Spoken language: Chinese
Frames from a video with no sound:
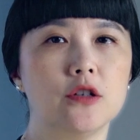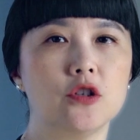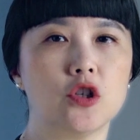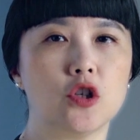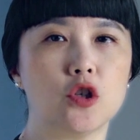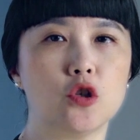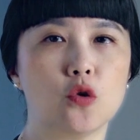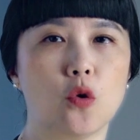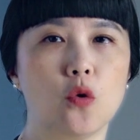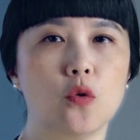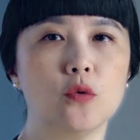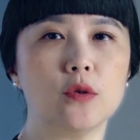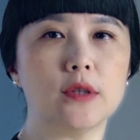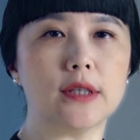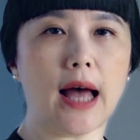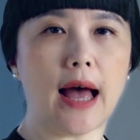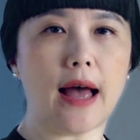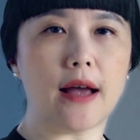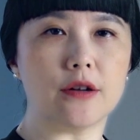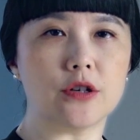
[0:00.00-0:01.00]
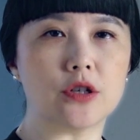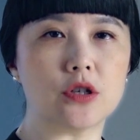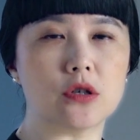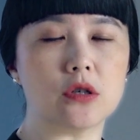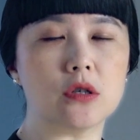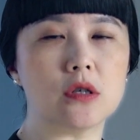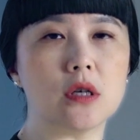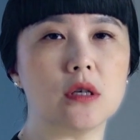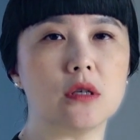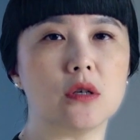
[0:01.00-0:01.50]
其中胆
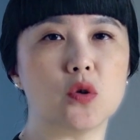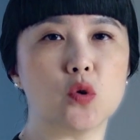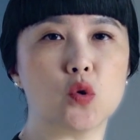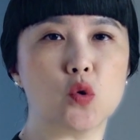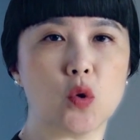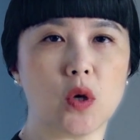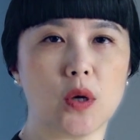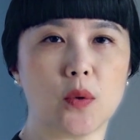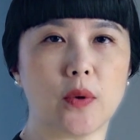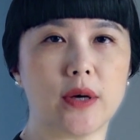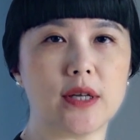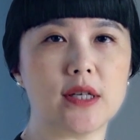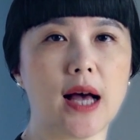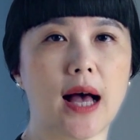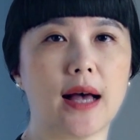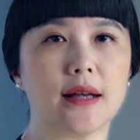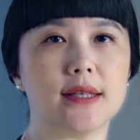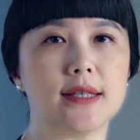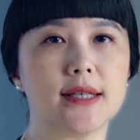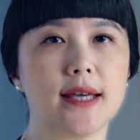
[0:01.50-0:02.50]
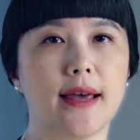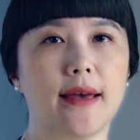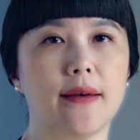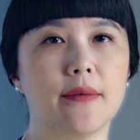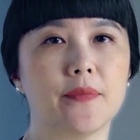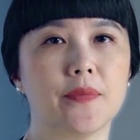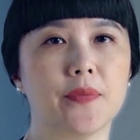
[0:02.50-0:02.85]
石症最为常见。